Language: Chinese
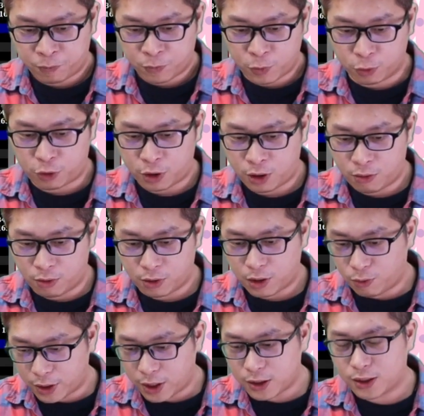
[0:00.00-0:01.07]
我觉得我可
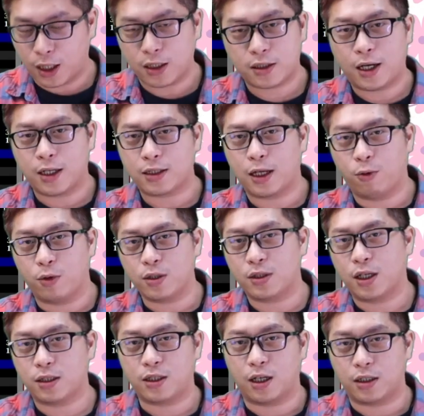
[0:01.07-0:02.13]
我可以讲一下，在文
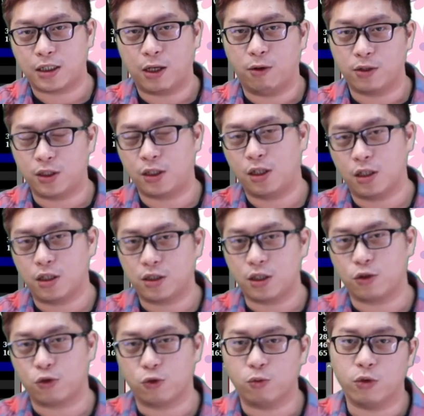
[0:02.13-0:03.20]
章讲一下我今天的
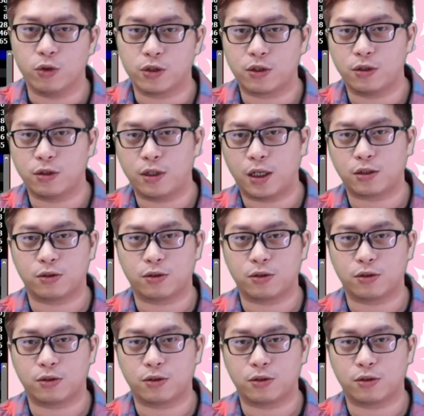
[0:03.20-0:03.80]
进出模式啊，